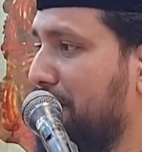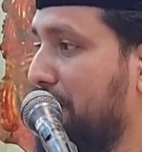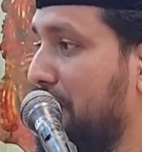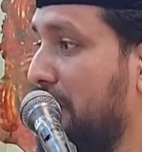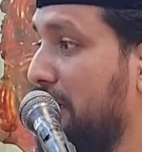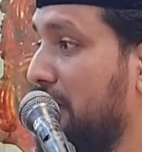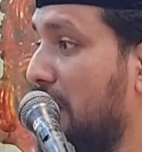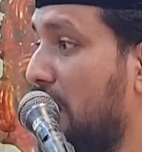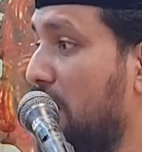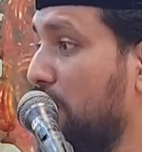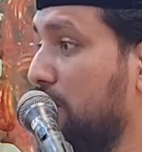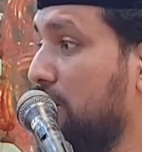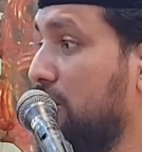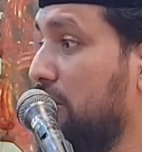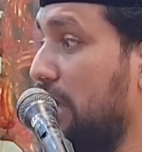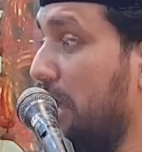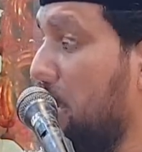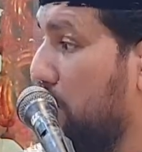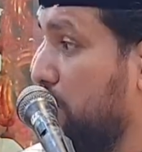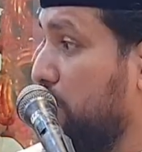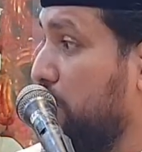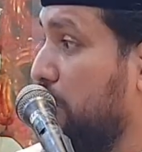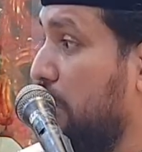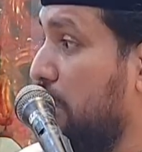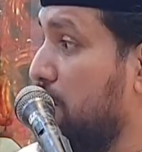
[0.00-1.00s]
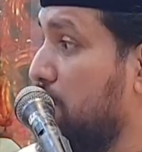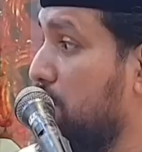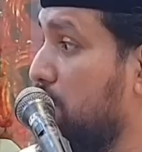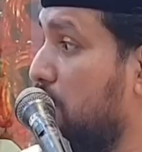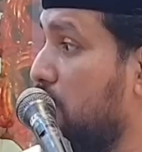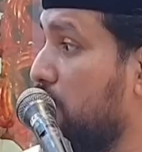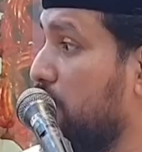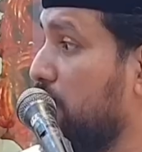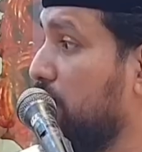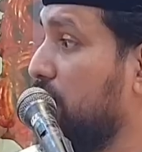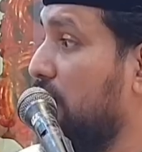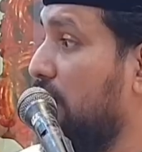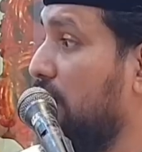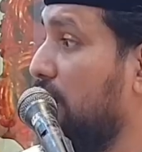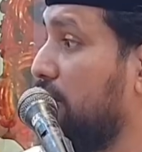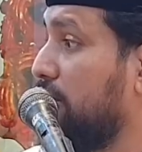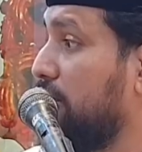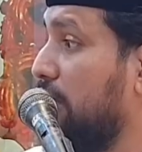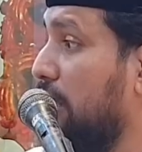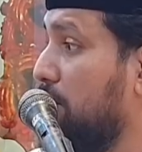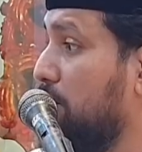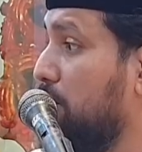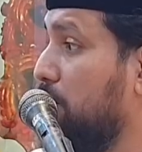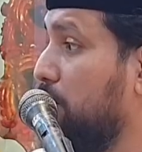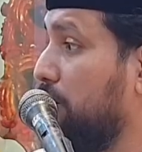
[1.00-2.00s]
সেটা হচ্ছে মানুষের
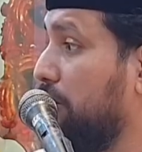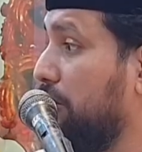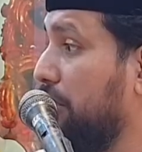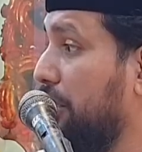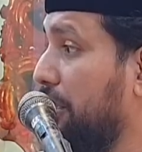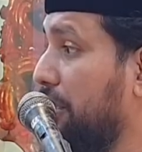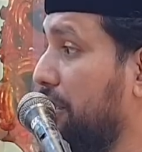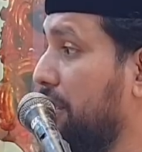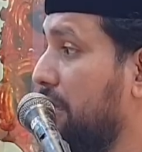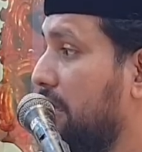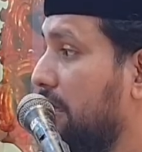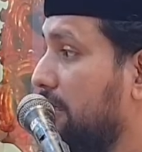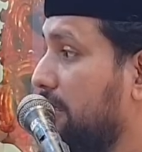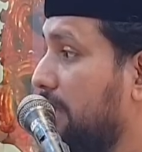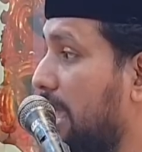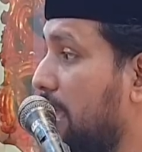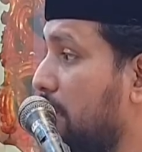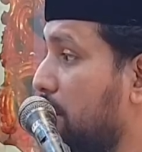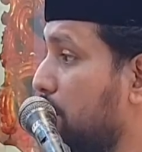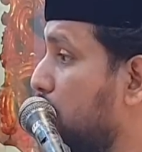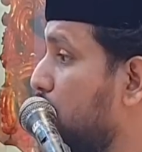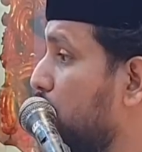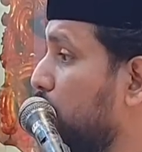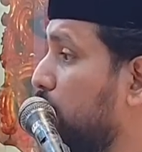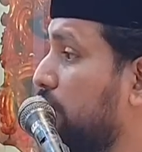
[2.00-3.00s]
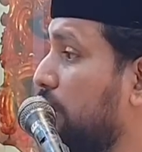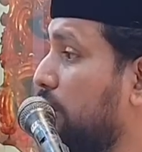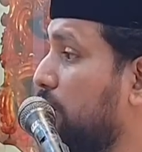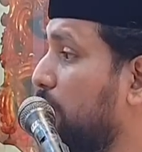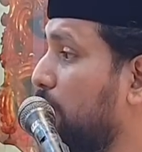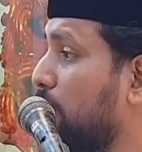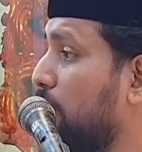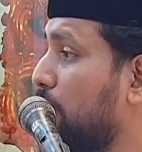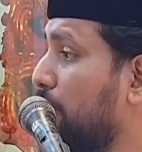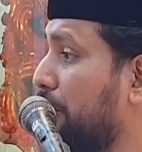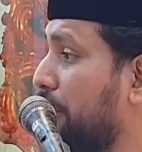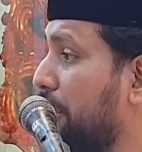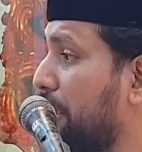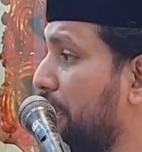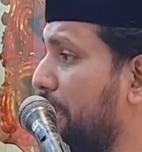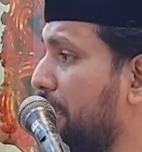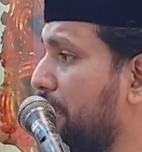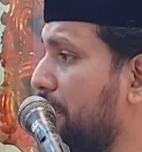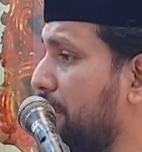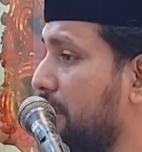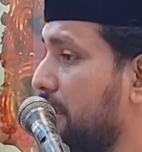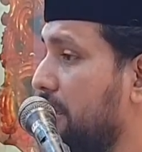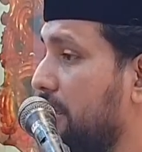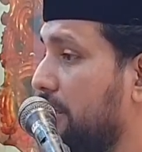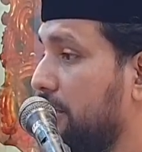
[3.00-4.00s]
মনোজগতের মূর্তি সেই মূর্তিগুলো কি
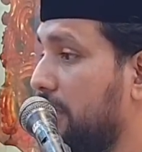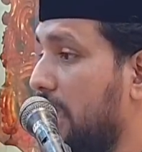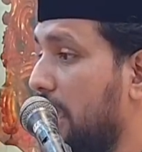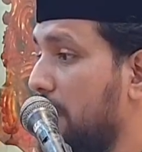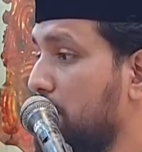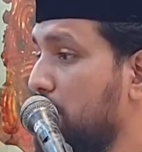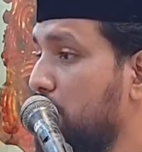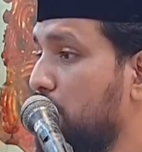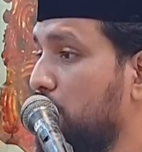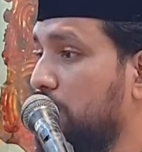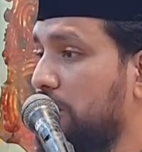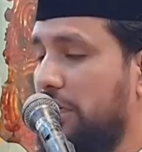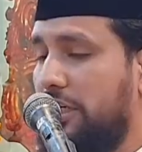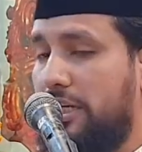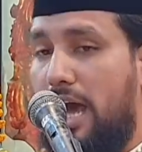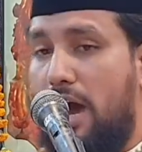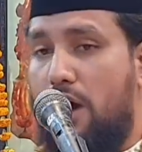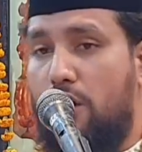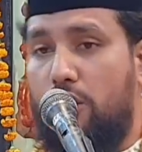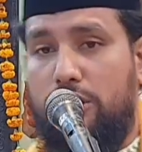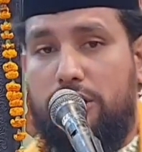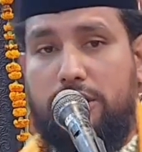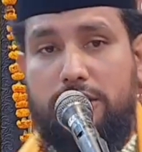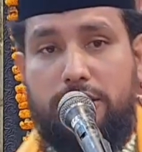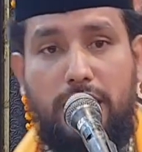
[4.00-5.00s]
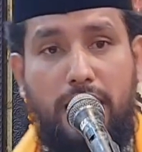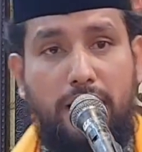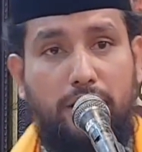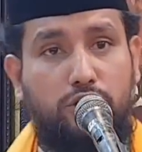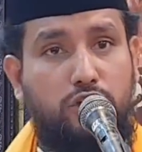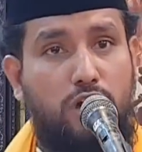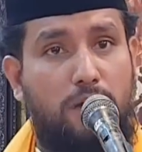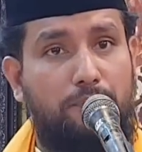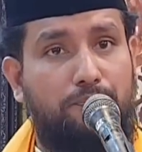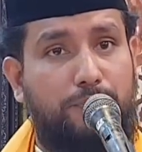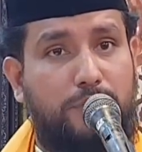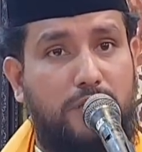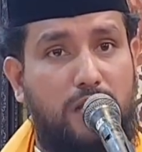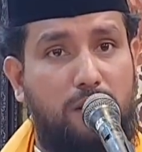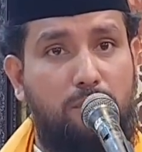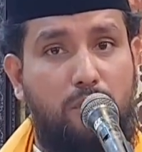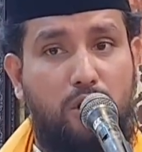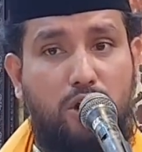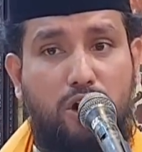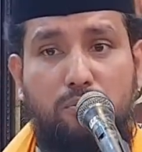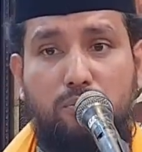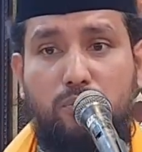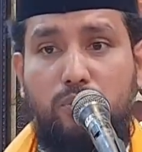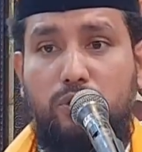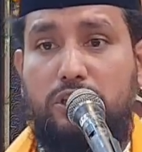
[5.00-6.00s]
সেই মূর্তিটা হচ্ছে সবচেয়ে
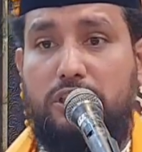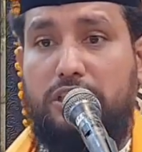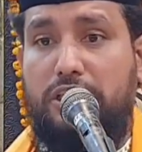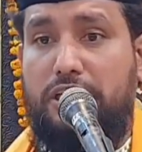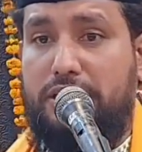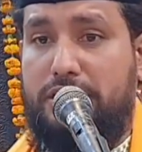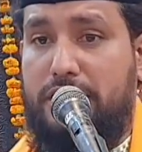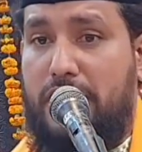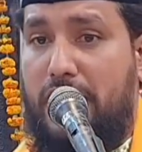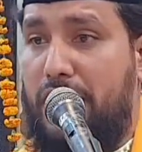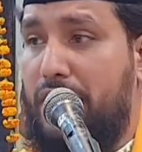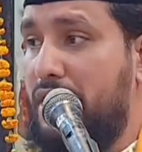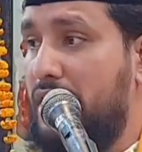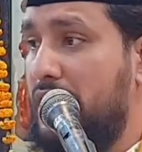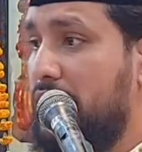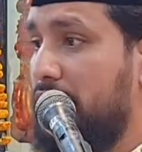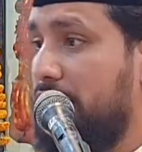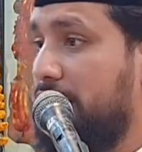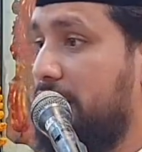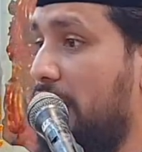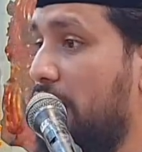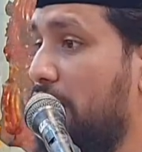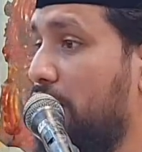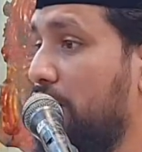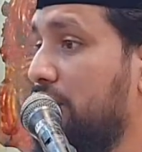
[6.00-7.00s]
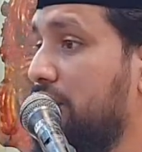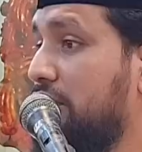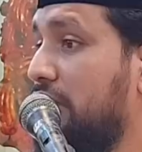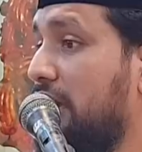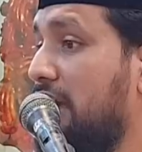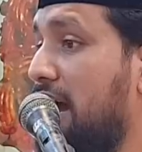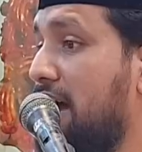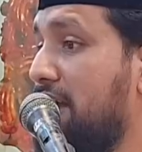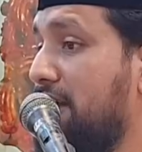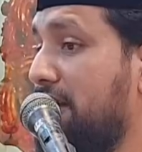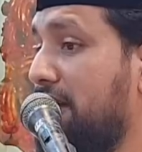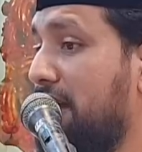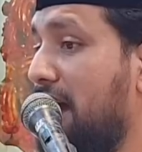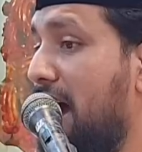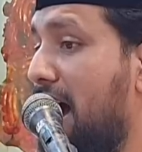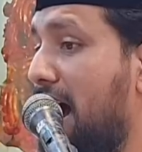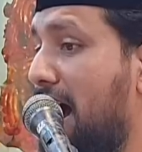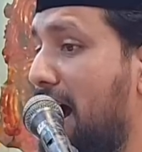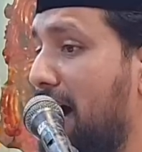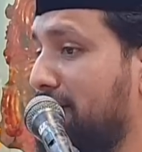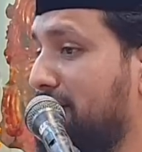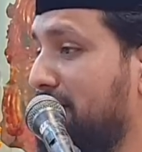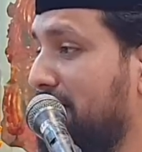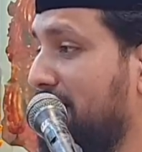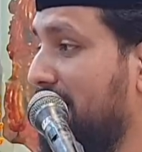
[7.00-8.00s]
বড় মূর্তি যে সে হচ্ছে
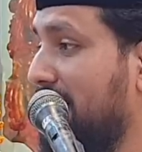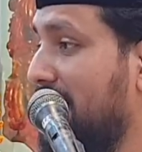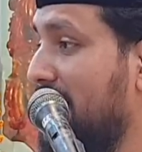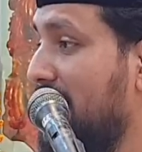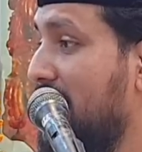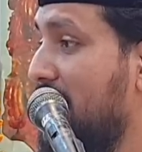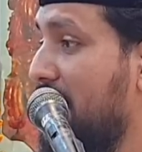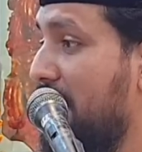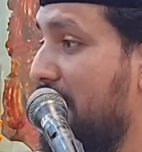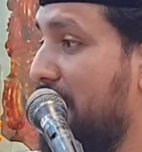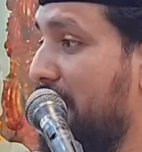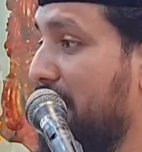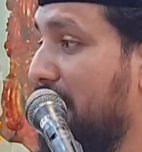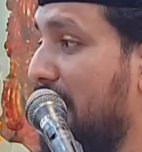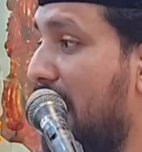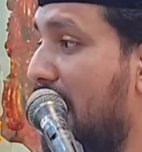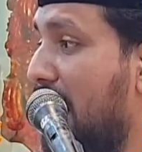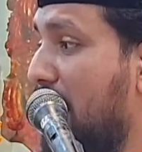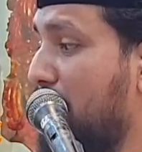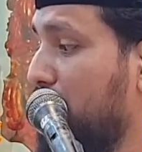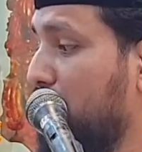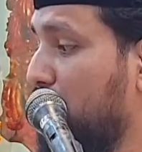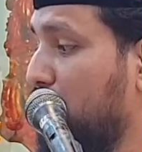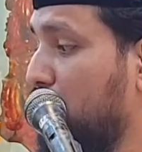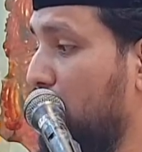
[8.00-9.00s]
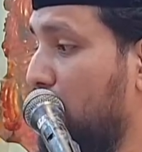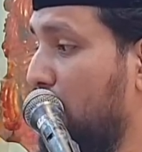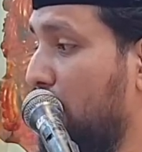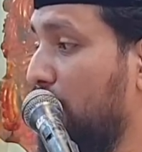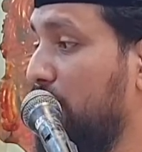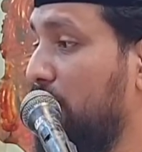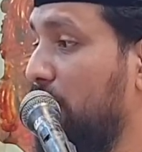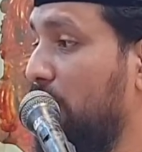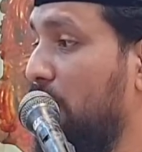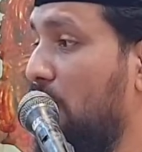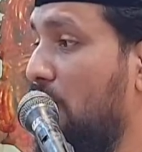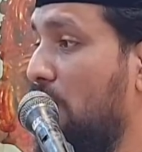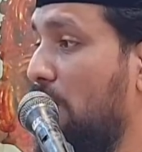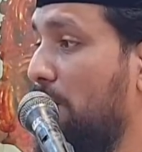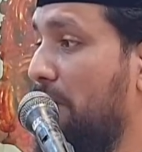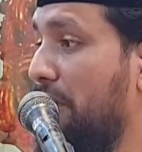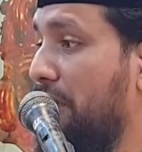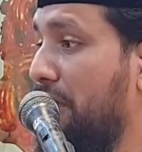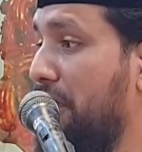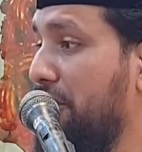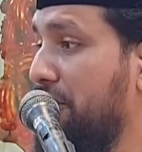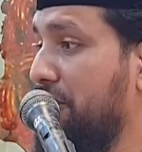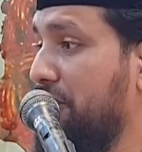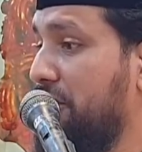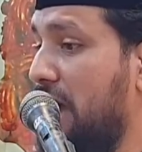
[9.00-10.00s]
খান্নাস এই কাম ক্রোধ লোভ
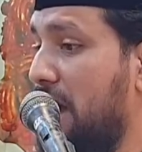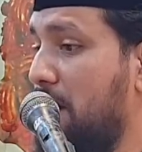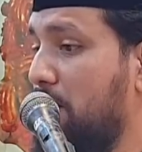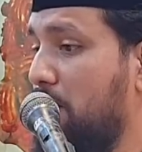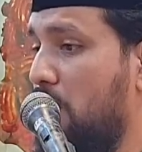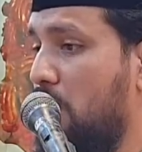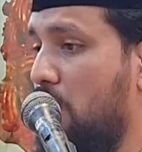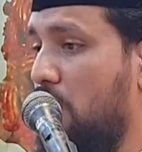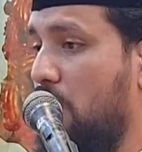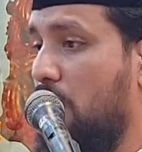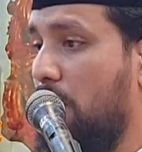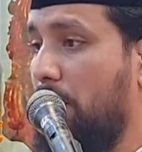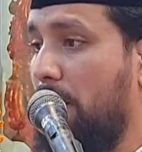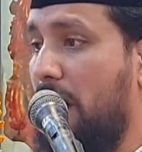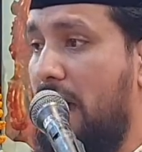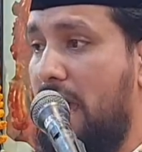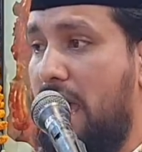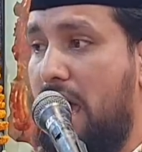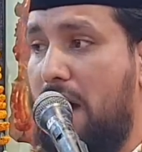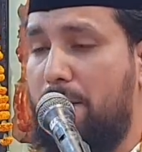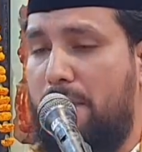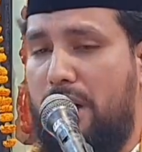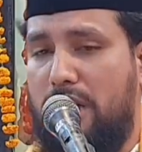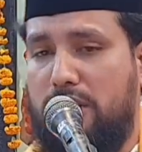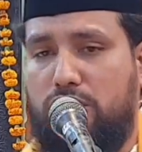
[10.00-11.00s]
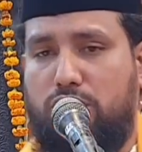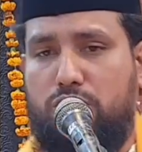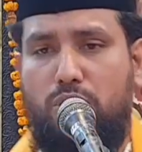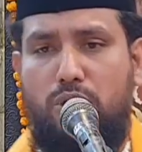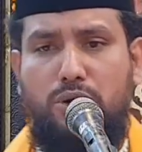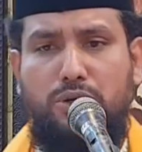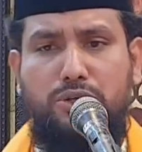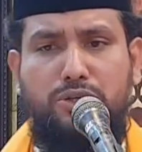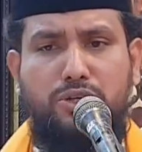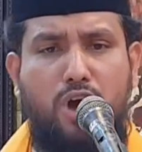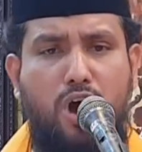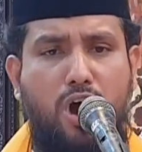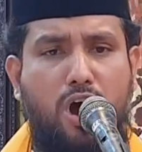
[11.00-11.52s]
হিংসা মোহ মায়া মাৎসর্য